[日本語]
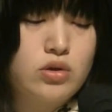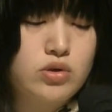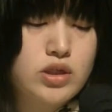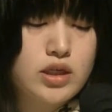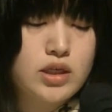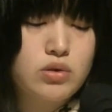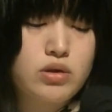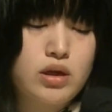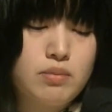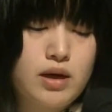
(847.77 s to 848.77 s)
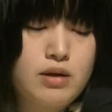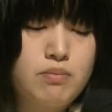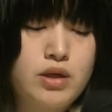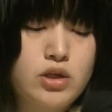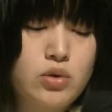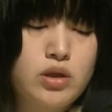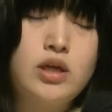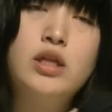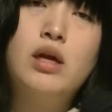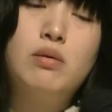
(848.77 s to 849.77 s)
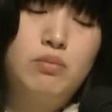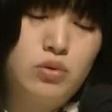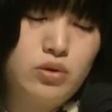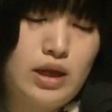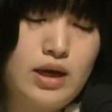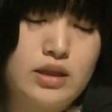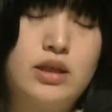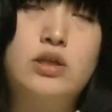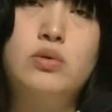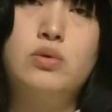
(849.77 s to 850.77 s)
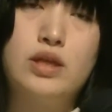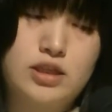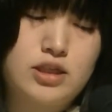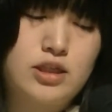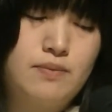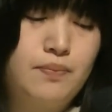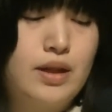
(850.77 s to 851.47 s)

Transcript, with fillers: どちらかといえば勉強的なものであったそうです。